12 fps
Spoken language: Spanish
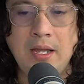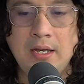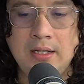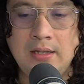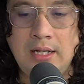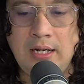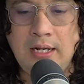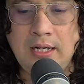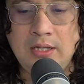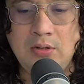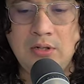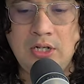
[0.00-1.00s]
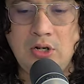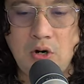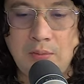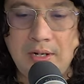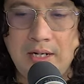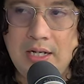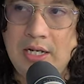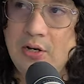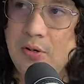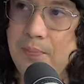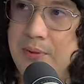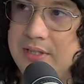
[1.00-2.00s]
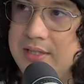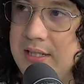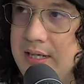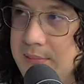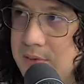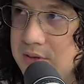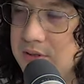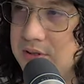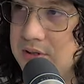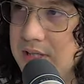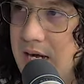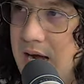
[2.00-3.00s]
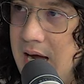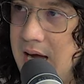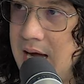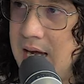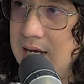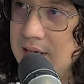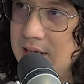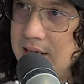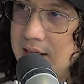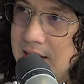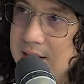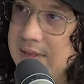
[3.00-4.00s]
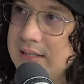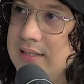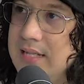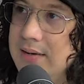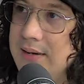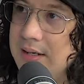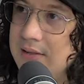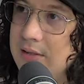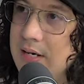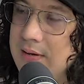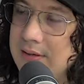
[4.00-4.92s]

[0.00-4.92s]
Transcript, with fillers: de, y hoy pues tenemos a Ever Esteban. Hola Ever